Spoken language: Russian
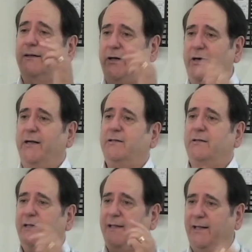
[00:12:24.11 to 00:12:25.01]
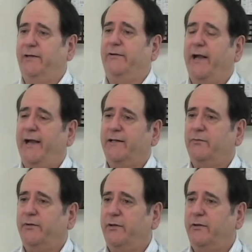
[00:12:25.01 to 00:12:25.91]
функционирует в
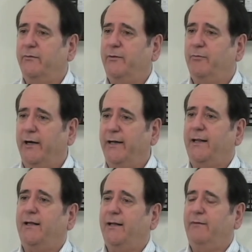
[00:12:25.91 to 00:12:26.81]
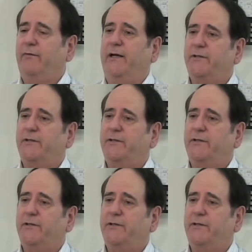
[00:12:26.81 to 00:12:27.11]
человеческом теле.